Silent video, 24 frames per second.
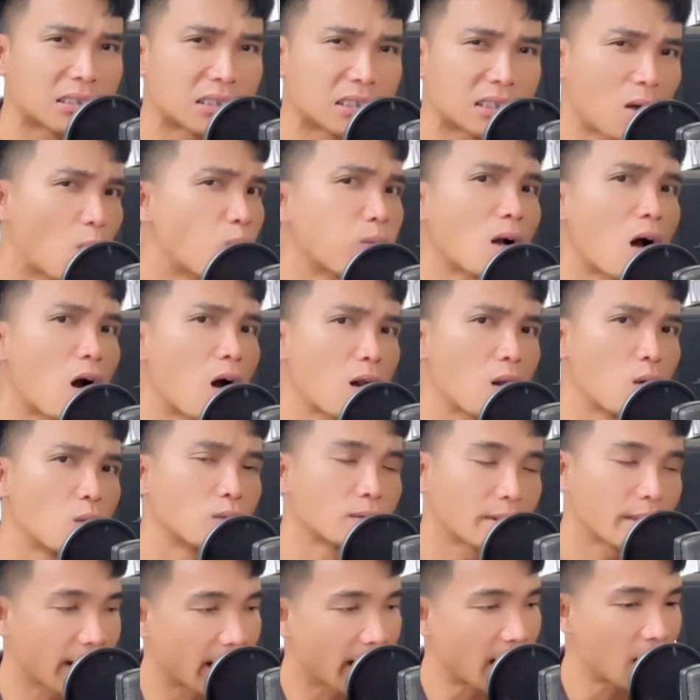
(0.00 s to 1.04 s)
không có luôn
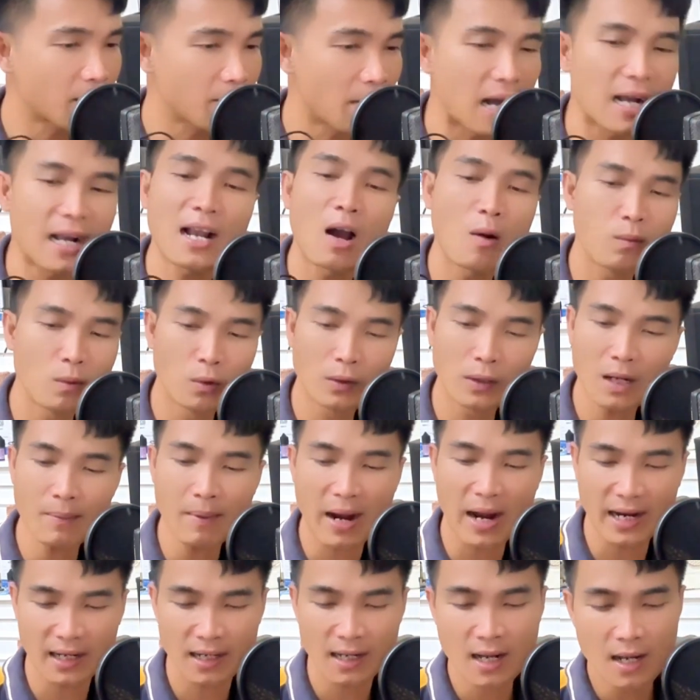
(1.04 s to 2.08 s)
tức nghĩa là bằng không luôn các
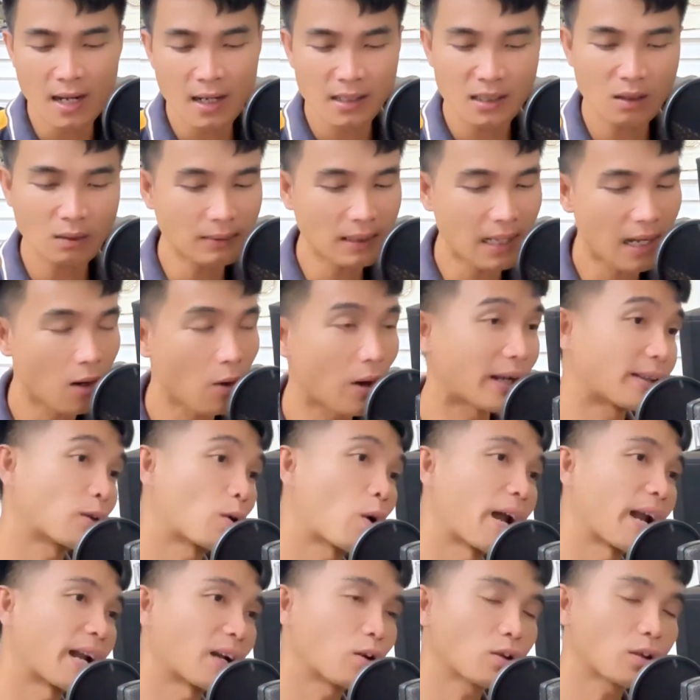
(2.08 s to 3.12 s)
bạn chúng ta hoàn
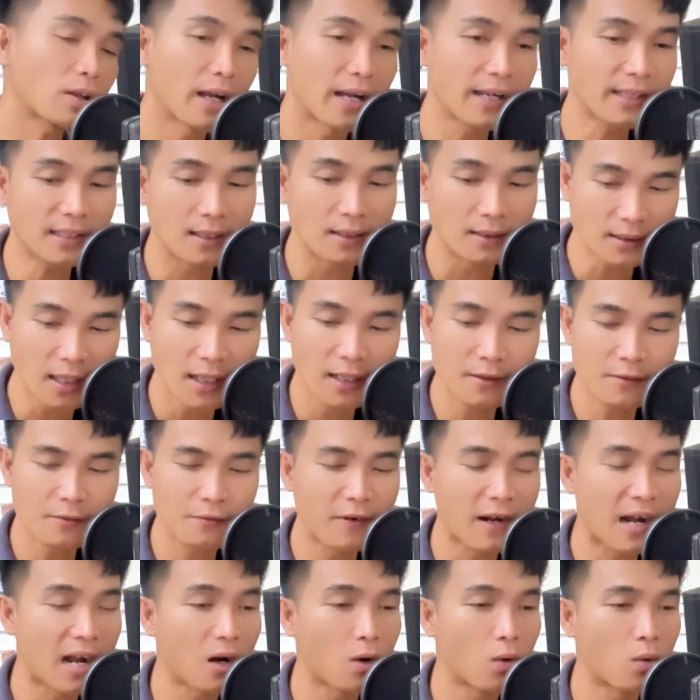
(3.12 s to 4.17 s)
toàn có thể tự tin
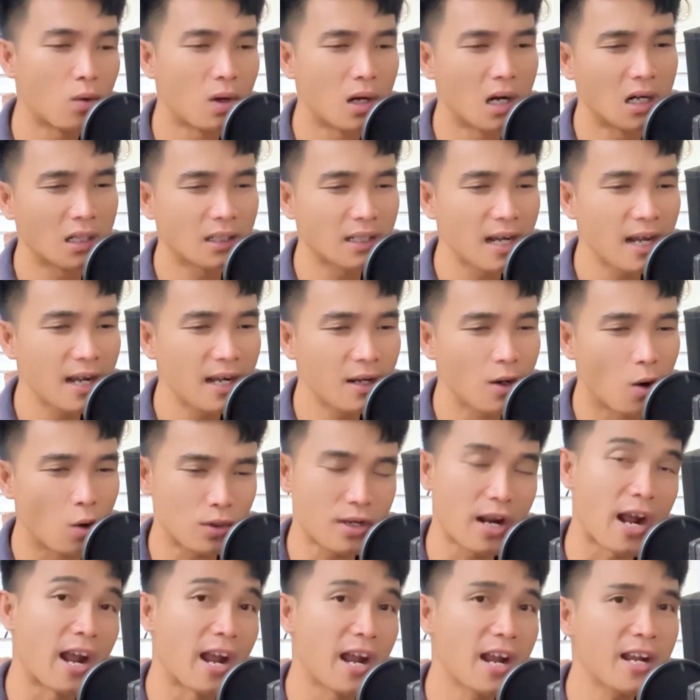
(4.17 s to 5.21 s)
vào ờ, cái độ
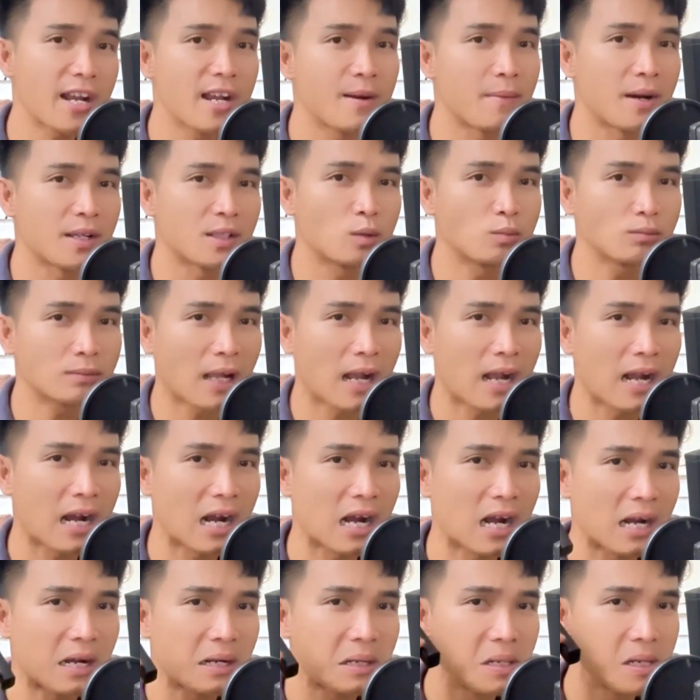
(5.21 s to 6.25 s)
trễ khi mà chúng
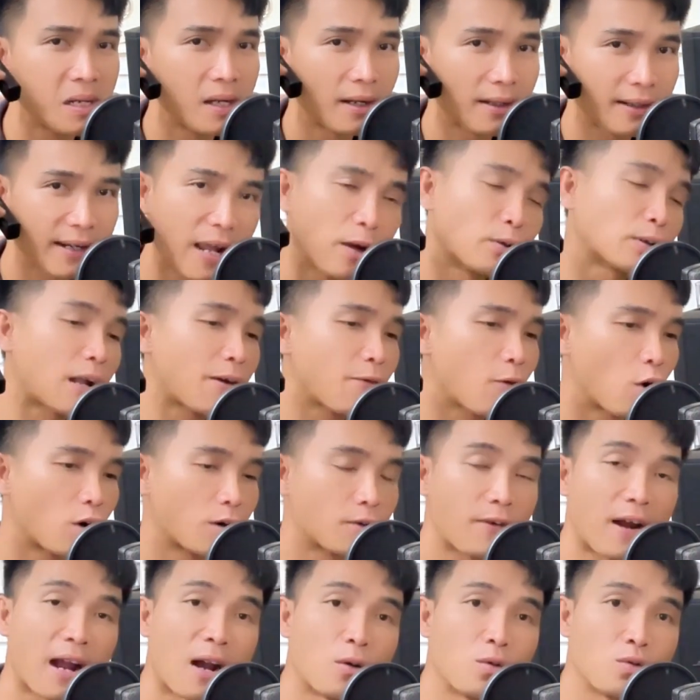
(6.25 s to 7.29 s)
ta đeo tai phone
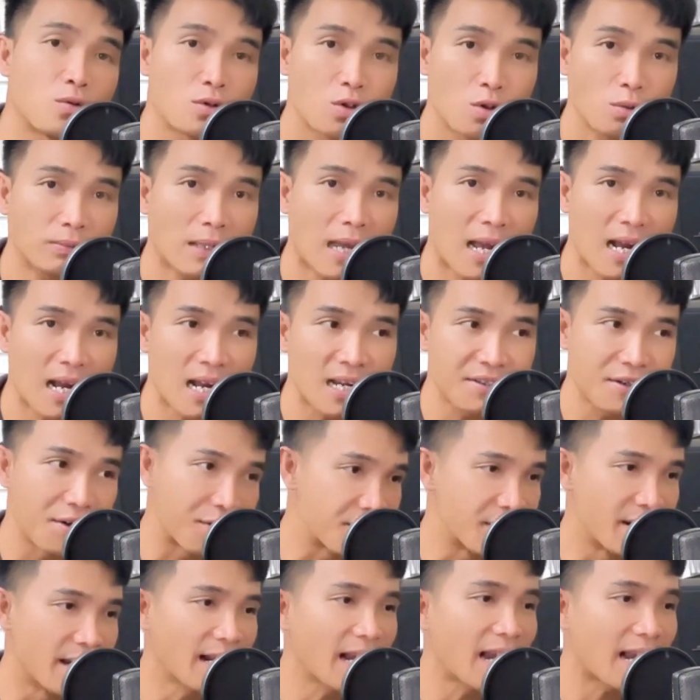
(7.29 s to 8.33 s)
vào chúng ta
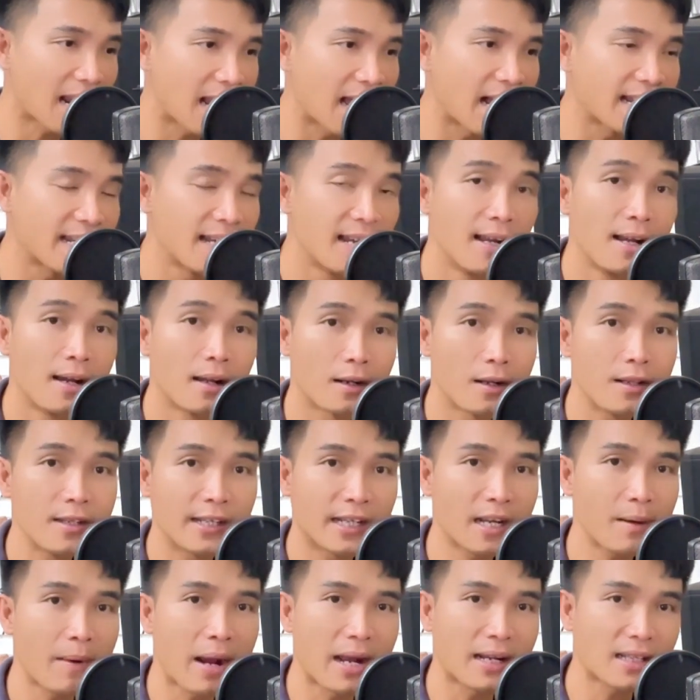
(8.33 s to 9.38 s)
trình diễn hát live nếu như
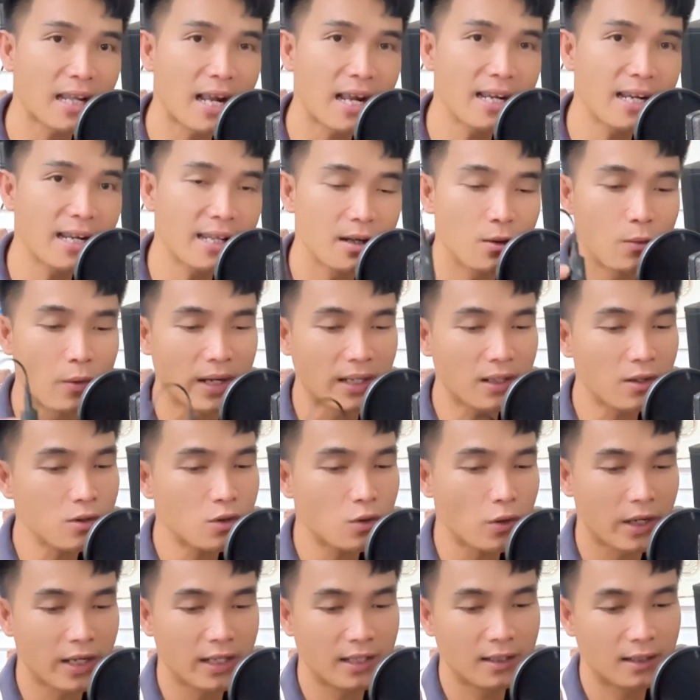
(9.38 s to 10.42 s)
các bạn thấy như nguyễn nói
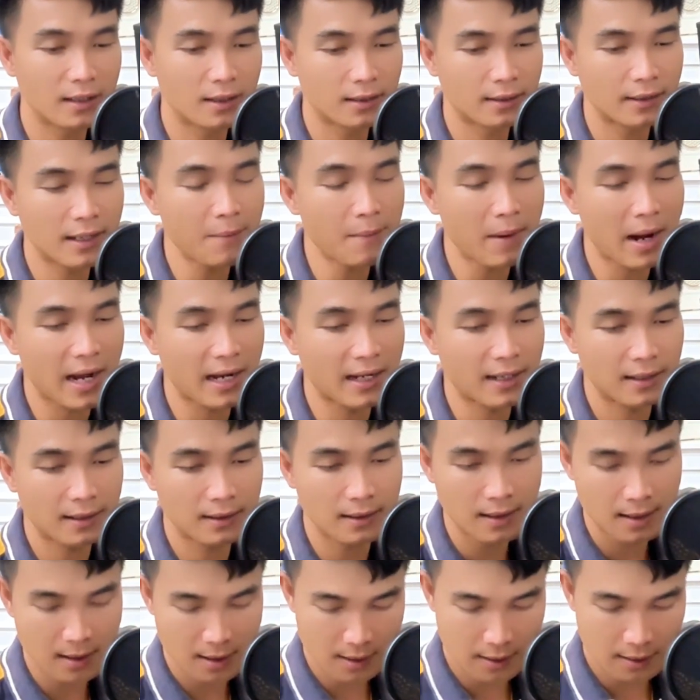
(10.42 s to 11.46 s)
chuyện ờ, các
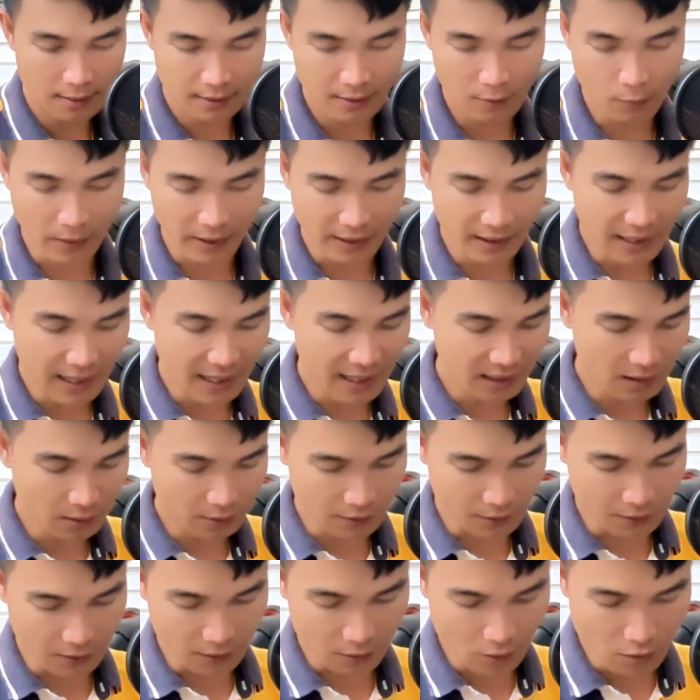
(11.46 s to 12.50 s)
bạn như nguyễn nghe
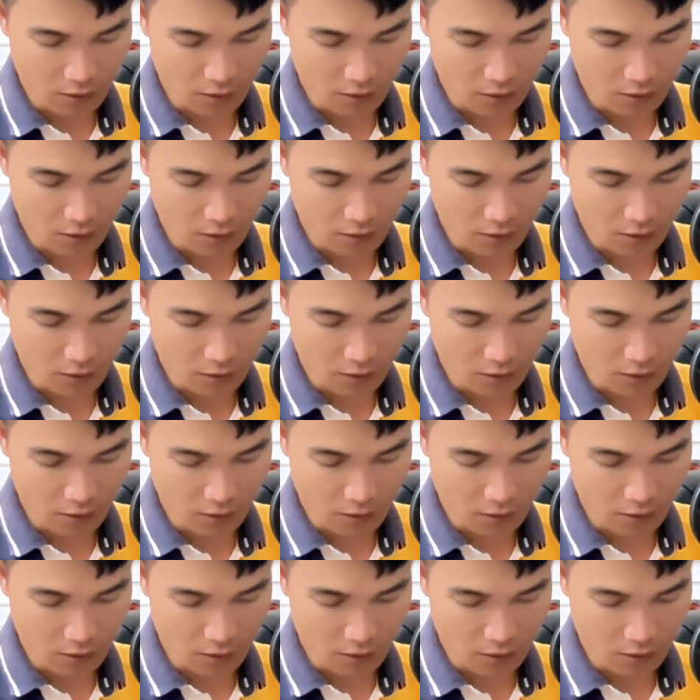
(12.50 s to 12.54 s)
vừa nói